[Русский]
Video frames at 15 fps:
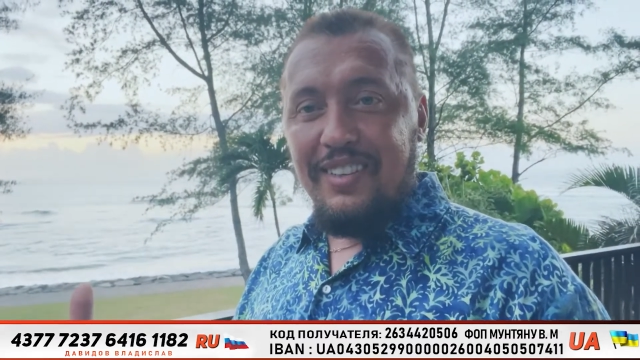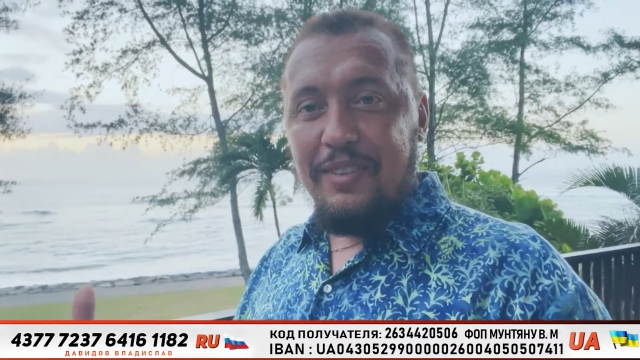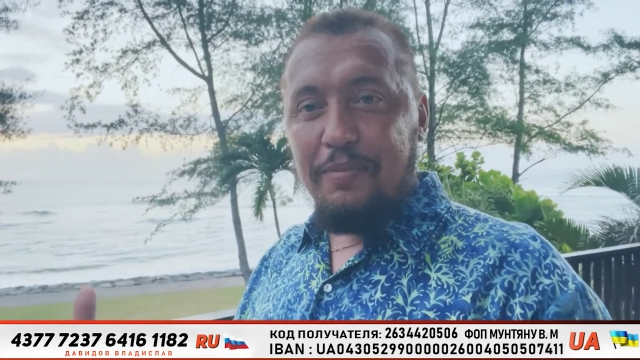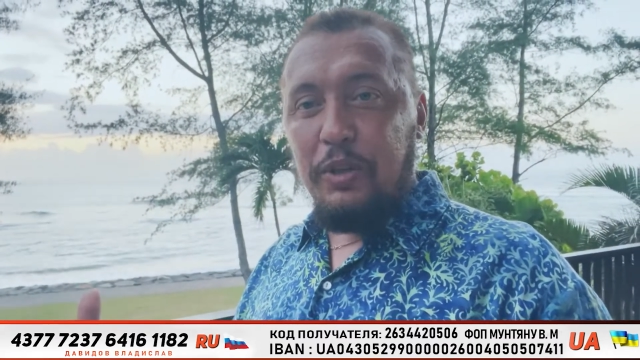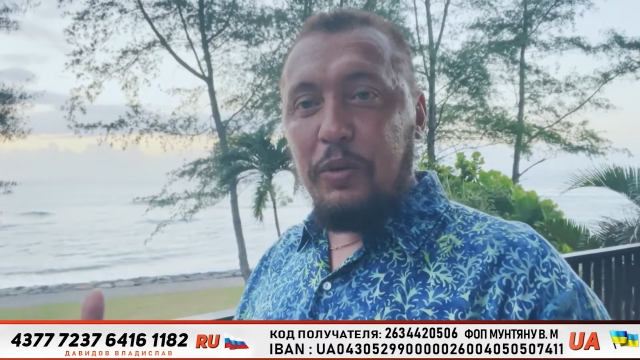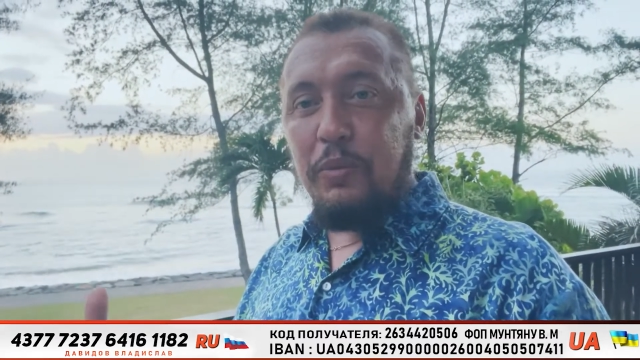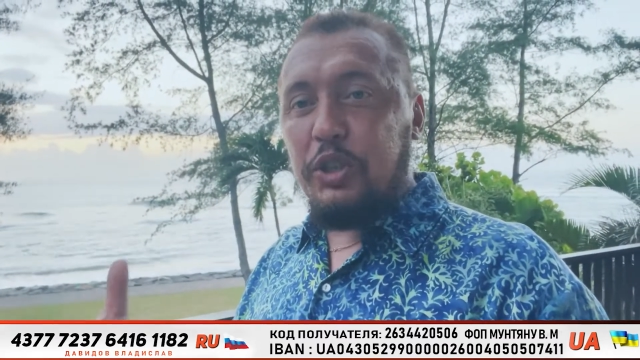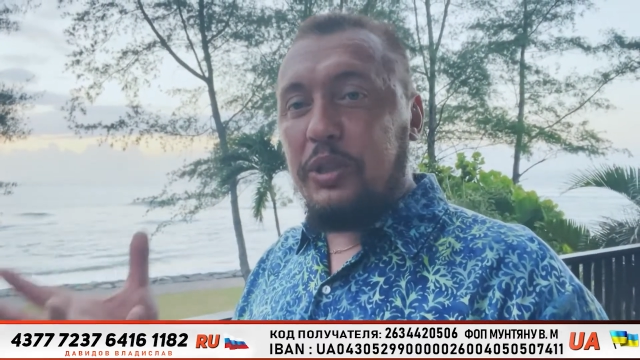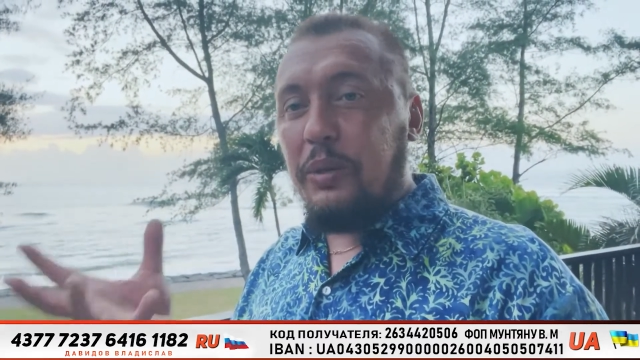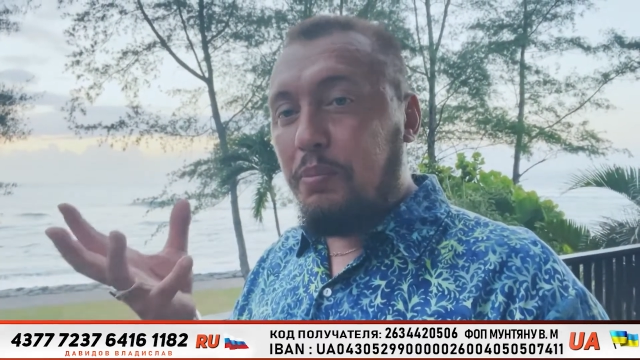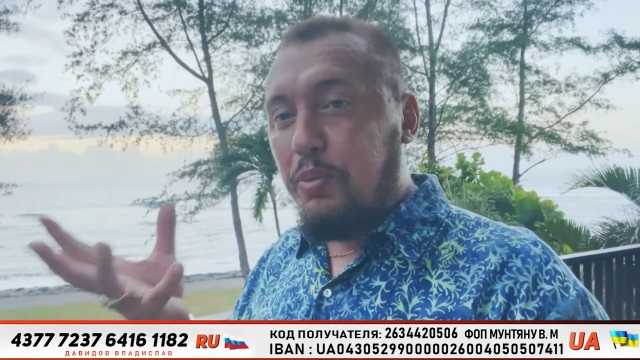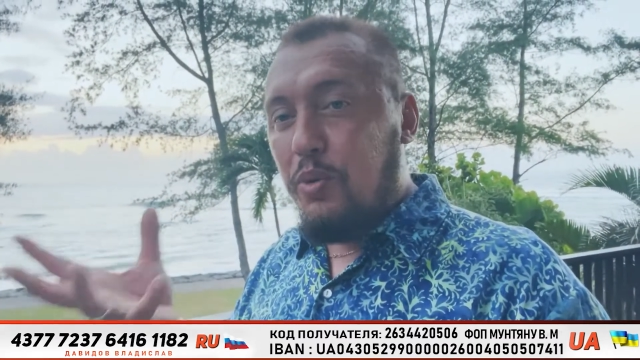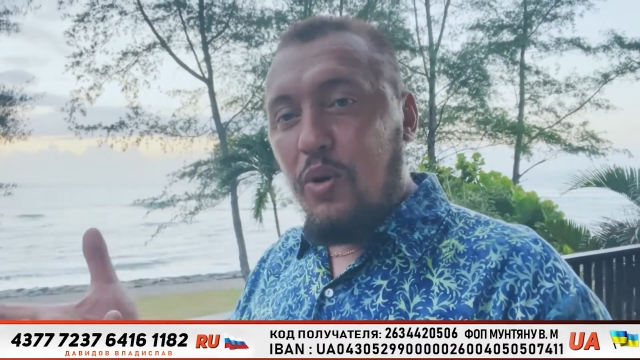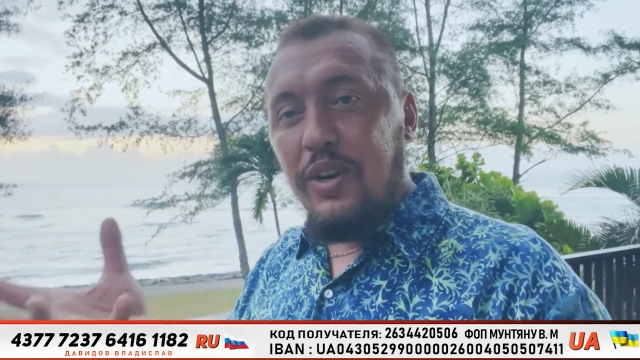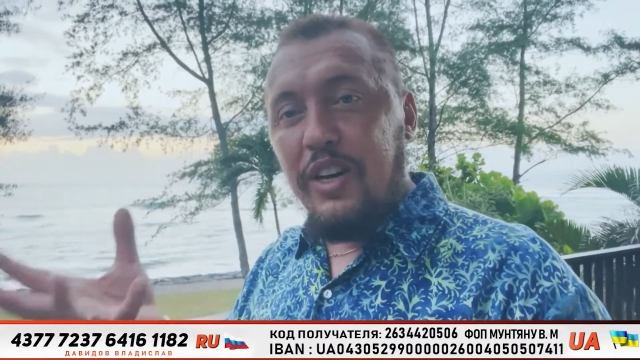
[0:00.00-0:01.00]
Потому что
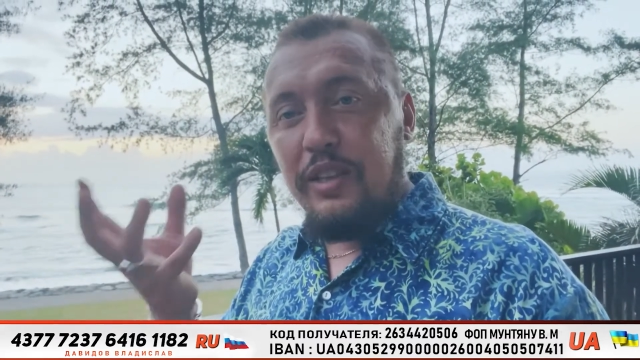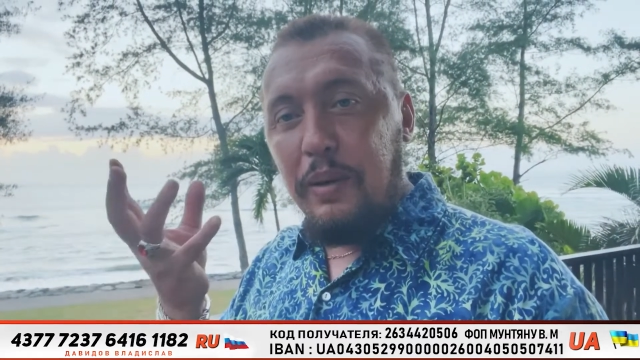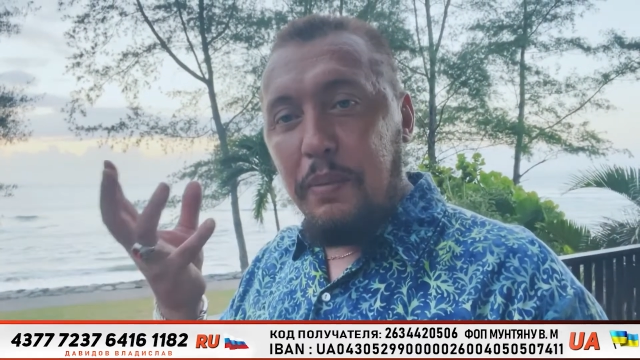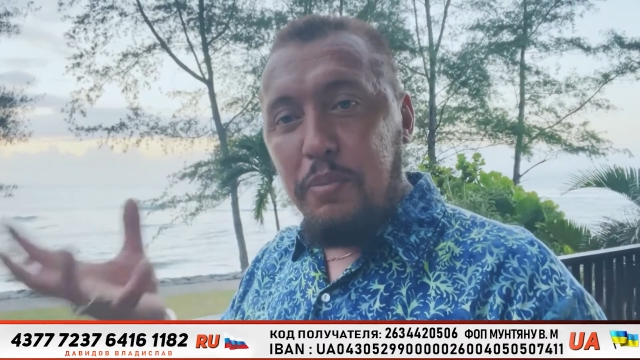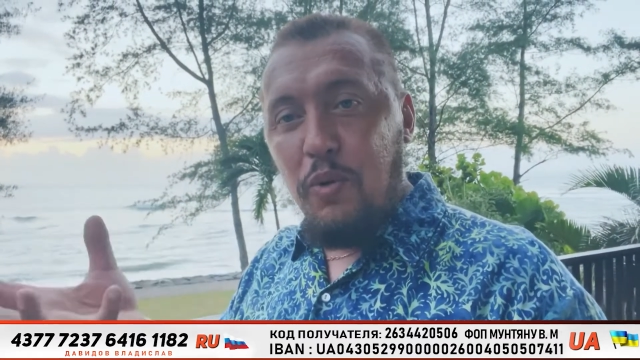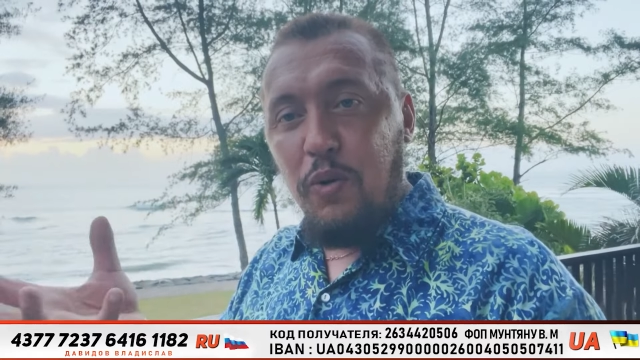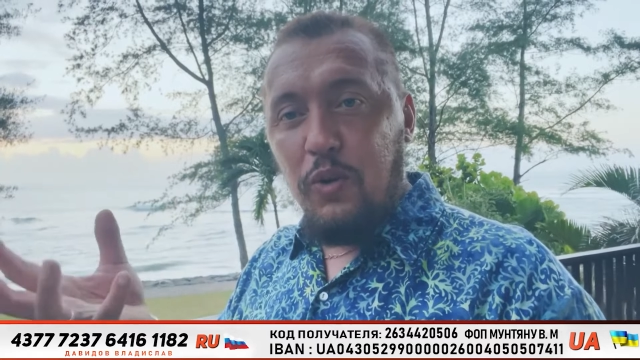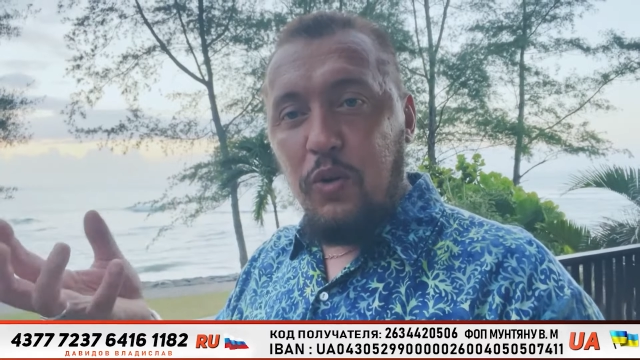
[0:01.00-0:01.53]
Бог – это Бог.